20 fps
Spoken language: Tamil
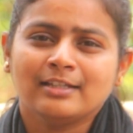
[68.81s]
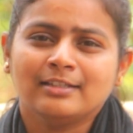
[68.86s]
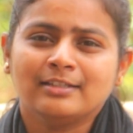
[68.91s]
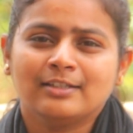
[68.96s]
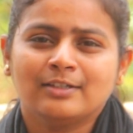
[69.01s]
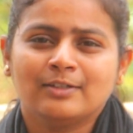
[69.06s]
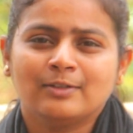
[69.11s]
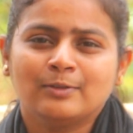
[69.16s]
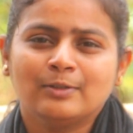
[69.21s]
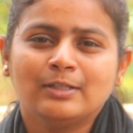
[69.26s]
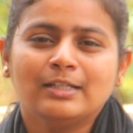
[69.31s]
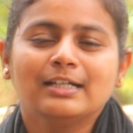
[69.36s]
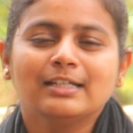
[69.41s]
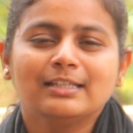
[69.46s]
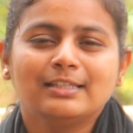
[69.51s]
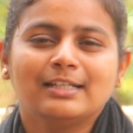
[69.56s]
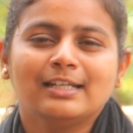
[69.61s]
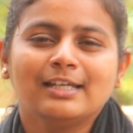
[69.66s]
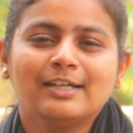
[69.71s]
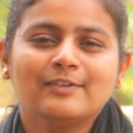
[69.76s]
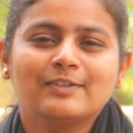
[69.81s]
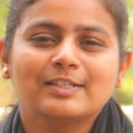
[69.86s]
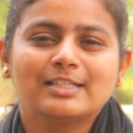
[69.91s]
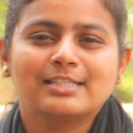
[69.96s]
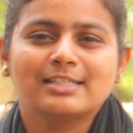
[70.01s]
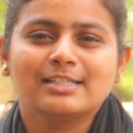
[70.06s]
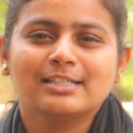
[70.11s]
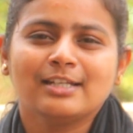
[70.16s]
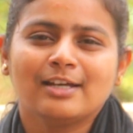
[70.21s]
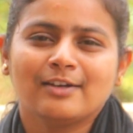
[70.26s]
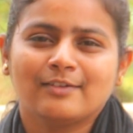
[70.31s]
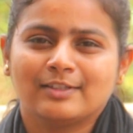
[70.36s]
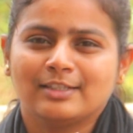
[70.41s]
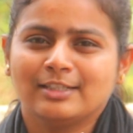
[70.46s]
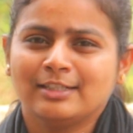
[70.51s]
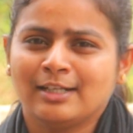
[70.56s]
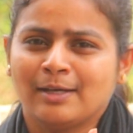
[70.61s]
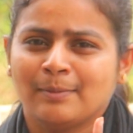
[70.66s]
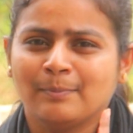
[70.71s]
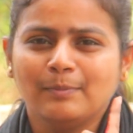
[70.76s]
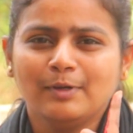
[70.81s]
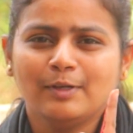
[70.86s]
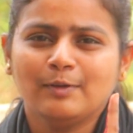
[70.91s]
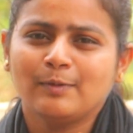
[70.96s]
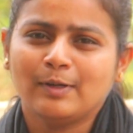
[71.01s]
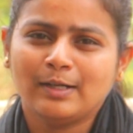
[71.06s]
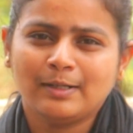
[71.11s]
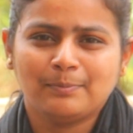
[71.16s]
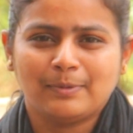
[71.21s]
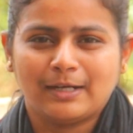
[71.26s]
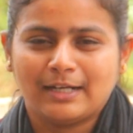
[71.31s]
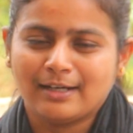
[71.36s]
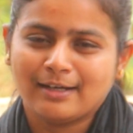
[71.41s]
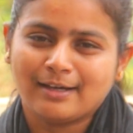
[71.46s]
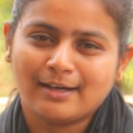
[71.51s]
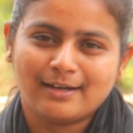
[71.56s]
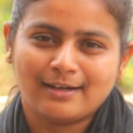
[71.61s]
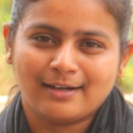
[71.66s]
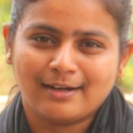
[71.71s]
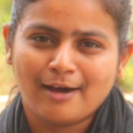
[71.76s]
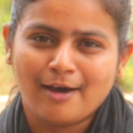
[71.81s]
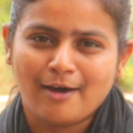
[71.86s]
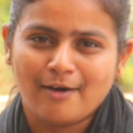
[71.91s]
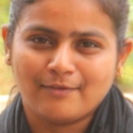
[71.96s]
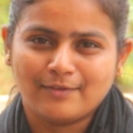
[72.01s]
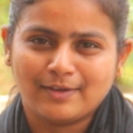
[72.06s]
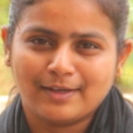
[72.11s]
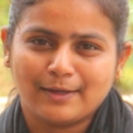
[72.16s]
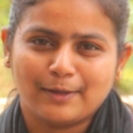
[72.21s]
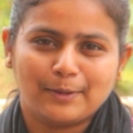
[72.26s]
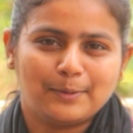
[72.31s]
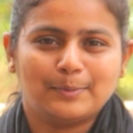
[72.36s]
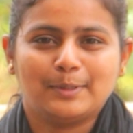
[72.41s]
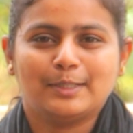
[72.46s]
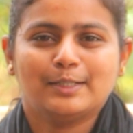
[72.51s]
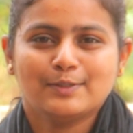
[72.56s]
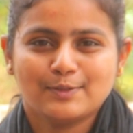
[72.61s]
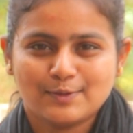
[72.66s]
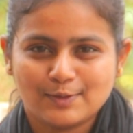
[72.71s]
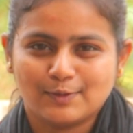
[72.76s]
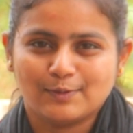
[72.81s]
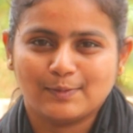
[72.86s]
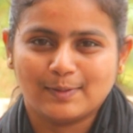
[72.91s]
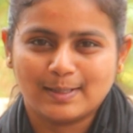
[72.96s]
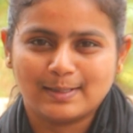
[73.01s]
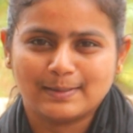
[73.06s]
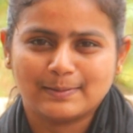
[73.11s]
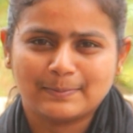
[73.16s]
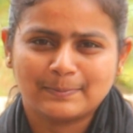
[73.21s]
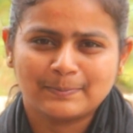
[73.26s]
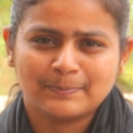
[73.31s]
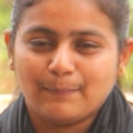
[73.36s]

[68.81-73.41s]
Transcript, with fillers: இந்த உலகத்திலேயே வச்சு நான் வந்து நம்பர் ஒன் பணக்காரனாக ஆவேன் அப்படின்னு சொல்லுவார்